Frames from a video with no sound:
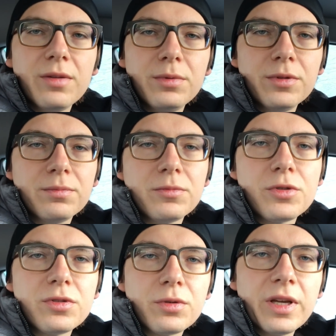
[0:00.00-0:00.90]
aber
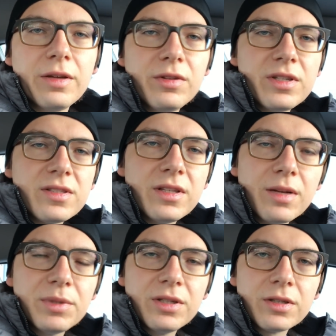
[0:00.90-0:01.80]
es ist okay, wenn das am
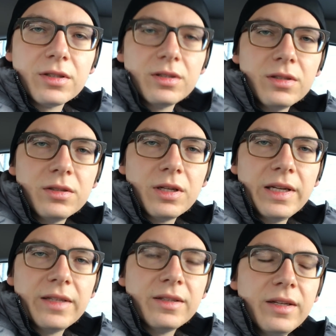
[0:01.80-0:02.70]
Nachmittag äh, da
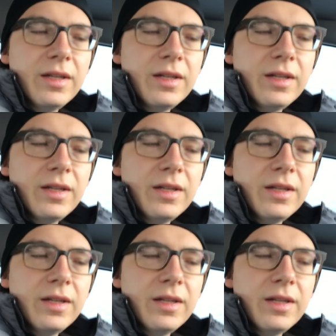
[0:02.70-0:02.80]
lädt.